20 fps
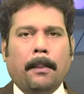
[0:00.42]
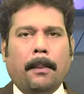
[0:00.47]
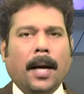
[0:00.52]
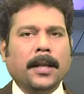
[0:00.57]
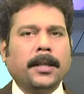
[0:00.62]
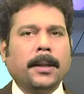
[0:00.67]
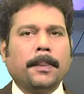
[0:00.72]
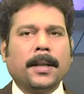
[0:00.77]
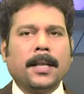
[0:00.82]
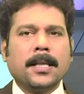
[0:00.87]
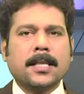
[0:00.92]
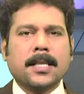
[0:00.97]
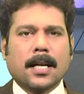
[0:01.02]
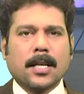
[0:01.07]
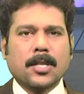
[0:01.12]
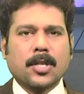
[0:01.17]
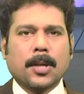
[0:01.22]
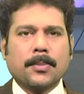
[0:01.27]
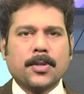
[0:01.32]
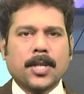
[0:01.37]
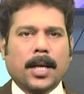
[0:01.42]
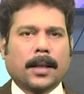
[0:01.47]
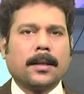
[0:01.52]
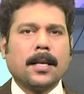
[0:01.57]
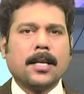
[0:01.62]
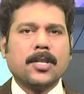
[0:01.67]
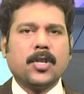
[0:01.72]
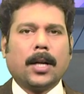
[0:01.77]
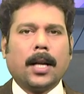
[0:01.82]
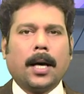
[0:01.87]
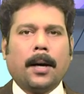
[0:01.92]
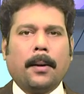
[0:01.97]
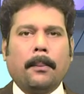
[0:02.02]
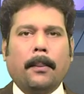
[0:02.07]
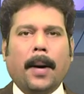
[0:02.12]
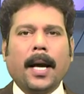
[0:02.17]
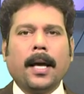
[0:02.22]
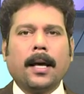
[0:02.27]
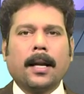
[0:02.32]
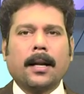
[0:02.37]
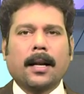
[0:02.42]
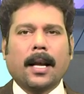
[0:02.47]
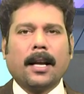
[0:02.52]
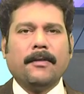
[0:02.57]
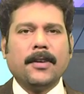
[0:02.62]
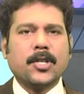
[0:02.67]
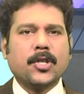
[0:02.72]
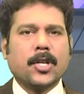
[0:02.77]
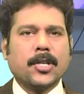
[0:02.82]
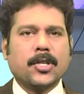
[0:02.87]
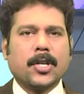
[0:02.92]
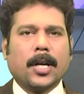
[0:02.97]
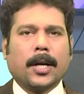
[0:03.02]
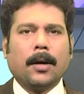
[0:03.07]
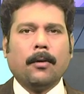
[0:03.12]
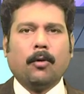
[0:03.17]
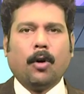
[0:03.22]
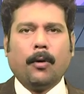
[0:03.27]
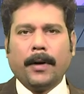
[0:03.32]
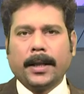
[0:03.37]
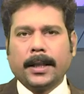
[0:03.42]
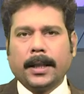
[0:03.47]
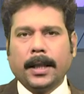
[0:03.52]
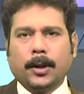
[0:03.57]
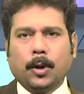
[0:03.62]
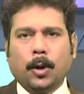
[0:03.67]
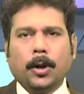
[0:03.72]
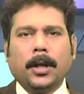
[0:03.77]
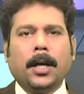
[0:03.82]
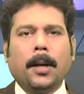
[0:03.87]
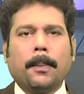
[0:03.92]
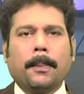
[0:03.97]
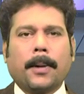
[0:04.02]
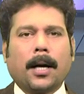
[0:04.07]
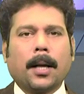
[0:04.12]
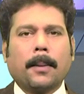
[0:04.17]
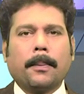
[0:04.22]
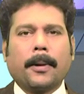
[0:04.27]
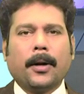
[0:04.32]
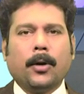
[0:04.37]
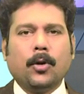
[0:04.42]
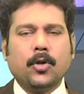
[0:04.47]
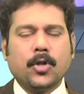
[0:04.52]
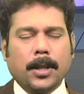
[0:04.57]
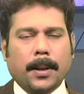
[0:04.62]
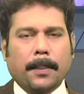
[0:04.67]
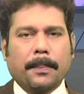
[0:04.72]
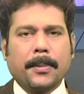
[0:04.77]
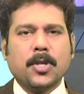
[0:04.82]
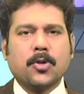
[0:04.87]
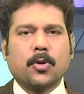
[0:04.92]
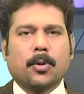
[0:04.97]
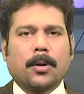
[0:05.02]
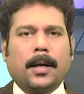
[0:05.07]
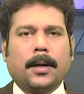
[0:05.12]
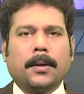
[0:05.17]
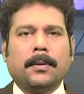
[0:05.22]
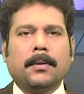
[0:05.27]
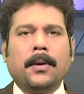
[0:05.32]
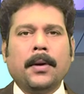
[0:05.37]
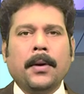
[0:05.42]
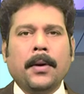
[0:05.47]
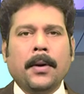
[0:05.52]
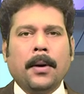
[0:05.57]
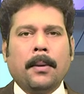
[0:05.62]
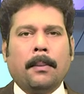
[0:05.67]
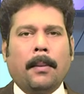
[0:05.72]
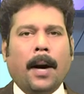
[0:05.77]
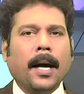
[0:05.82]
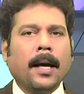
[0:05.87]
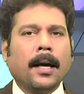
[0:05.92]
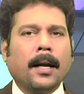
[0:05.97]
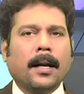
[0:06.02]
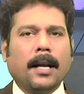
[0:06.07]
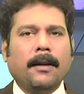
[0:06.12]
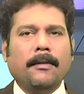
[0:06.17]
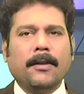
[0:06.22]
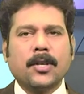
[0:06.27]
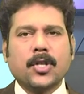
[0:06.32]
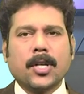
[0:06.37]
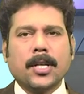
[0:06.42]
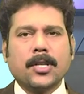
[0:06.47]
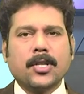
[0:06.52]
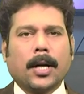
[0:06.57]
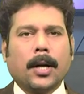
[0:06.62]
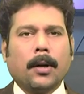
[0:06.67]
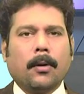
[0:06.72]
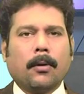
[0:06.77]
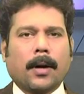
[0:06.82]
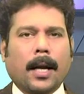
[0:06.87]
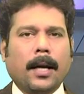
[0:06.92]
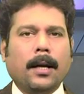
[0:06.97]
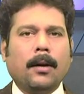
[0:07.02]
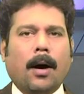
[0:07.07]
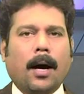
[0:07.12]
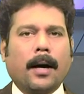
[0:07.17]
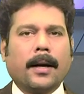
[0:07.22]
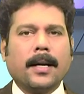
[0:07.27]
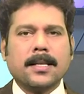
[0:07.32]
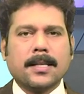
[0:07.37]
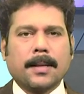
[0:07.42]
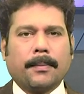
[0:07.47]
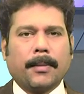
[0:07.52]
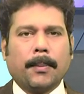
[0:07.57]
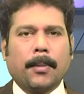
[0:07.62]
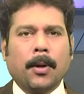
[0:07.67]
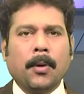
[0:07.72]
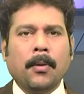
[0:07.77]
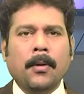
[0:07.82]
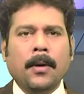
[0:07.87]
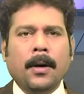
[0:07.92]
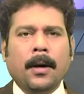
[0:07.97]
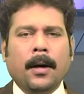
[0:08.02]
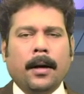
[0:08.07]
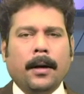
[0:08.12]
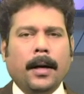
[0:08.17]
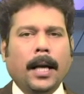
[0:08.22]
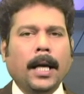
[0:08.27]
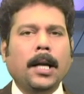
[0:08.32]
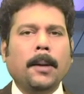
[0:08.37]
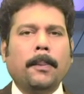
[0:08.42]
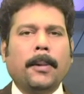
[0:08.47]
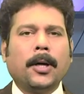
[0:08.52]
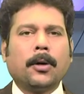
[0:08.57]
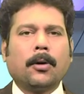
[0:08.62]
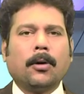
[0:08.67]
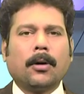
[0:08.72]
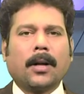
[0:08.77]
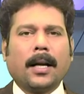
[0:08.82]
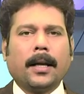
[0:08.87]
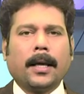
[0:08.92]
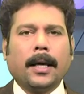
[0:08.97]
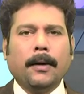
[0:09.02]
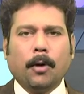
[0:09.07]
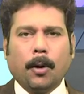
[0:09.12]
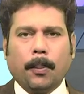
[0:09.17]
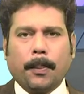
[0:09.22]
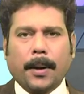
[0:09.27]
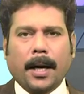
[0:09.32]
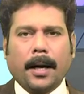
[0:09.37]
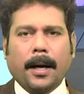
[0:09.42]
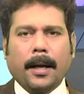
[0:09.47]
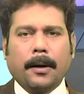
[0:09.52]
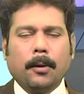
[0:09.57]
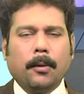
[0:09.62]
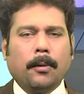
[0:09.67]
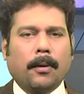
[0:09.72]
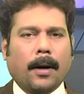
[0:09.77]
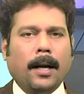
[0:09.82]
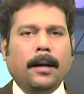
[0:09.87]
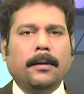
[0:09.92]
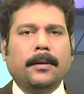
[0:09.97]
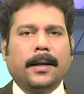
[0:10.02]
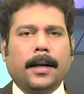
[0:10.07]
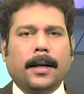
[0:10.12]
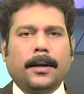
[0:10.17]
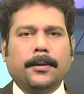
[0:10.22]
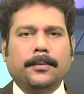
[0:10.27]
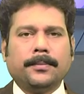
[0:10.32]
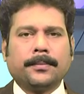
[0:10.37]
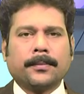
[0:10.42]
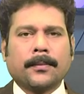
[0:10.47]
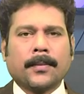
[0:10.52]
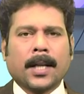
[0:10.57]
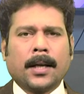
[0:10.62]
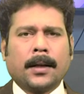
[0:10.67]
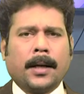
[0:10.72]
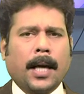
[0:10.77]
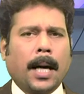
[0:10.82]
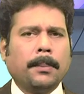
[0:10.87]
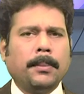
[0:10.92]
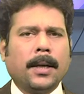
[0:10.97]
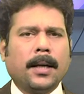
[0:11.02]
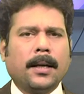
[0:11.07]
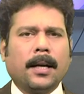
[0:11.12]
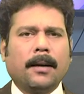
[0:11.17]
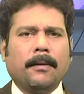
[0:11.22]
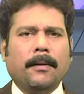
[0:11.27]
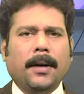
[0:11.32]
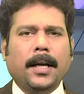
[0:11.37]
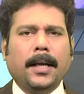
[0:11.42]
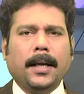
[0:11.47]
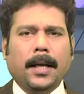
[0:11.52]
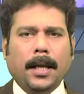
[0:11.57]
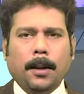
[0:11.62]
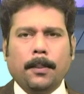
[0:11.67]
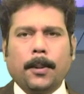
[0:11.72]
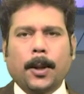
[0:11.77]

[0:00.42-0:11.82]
మధ్యప్రదేశ్ రాష్ట్రం సత్నా జిల్లా మైహర్ రైల్వే స్టేషన్లో ఓ వ్యక్తి త్రుటిలో ప్రాణాపాయం నుంచి తప్పించుకున్నాడు మైహర్ రైల్వే స్టేషన్లో రైలు ఆగిన సమయంలో నీళ్లు పట్టుకోవడానికి ఓ ప్రయాణికుడు రైలు దిగాడు ట్యాబ్ దగ్గరికి వెళ్లి నీళ్లు